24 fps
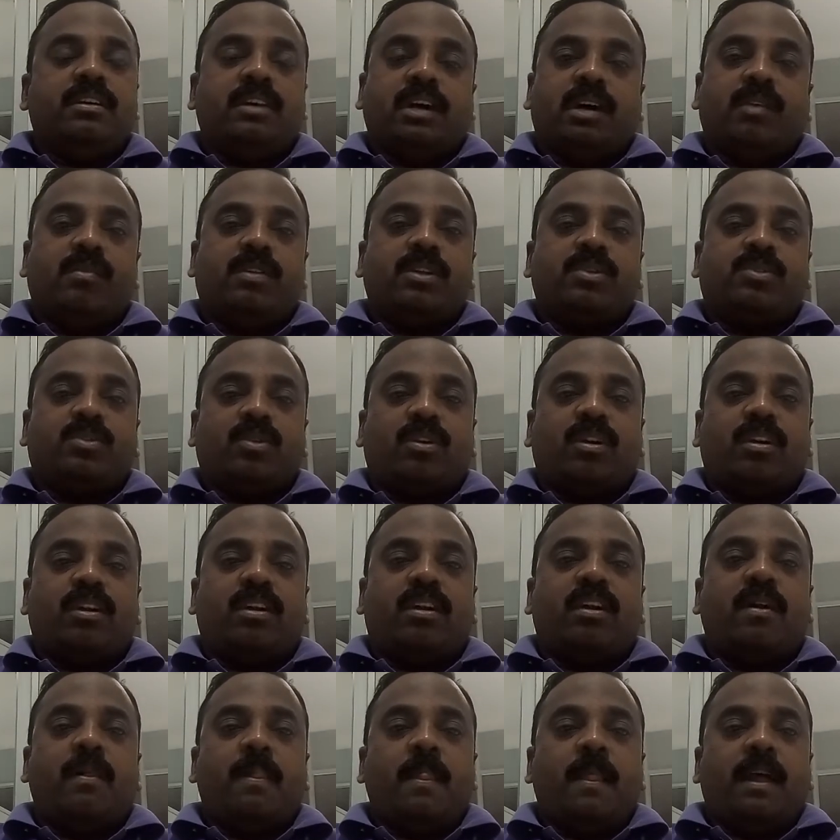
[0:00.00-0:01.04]
அவங்கள
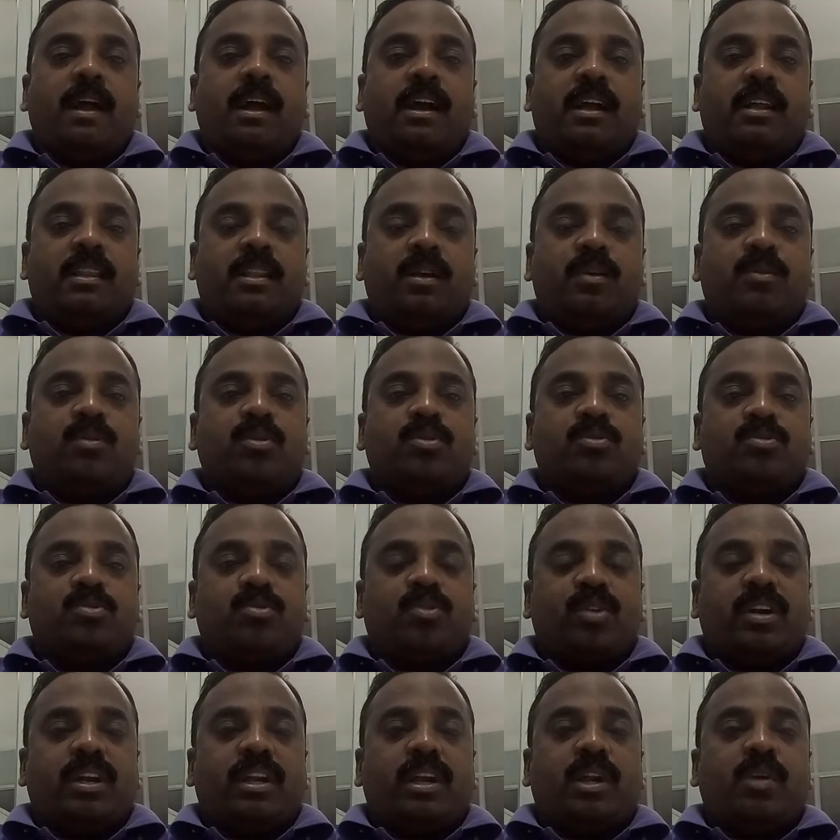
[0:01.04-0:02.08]
சொல்லலாம் இந்த குரு
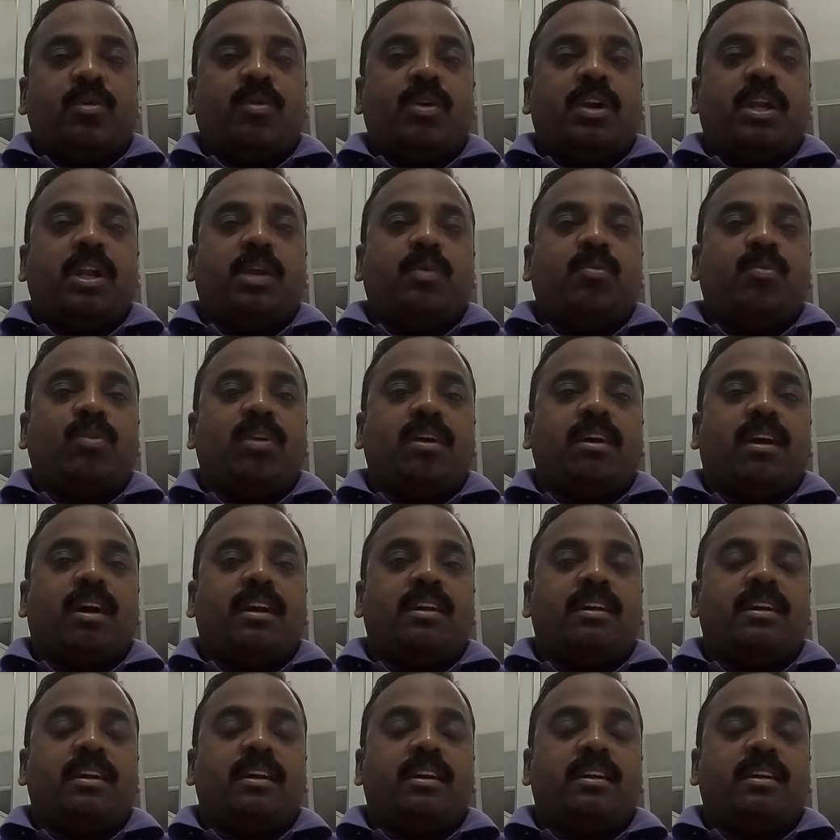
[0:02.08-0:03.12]
சூரியன் இணை உள்ள
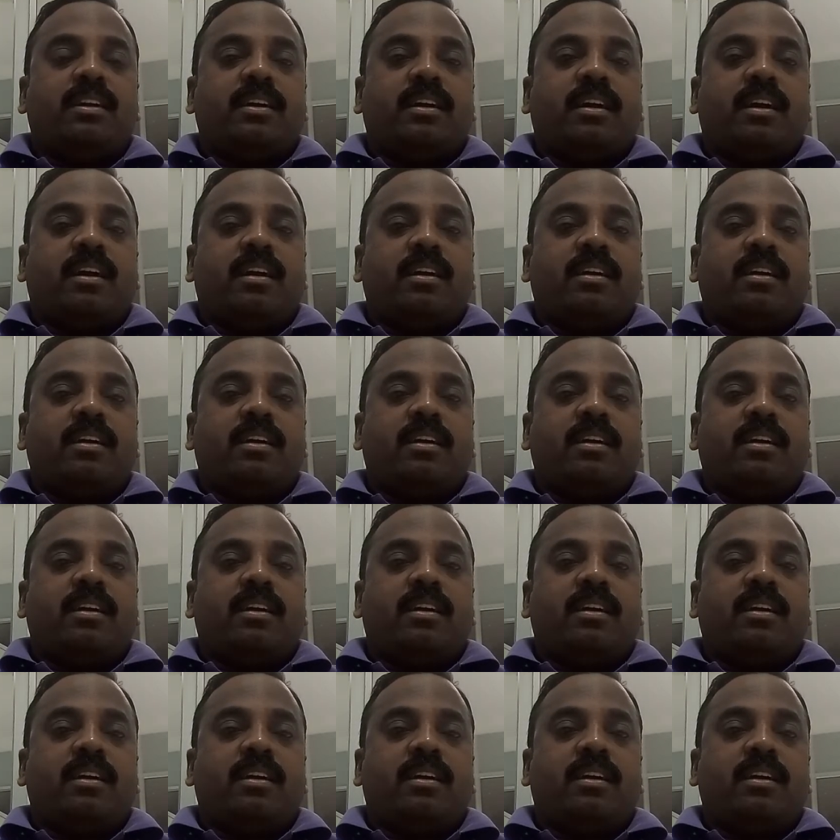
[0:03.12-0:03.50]
ஆண்கள்கிட்ட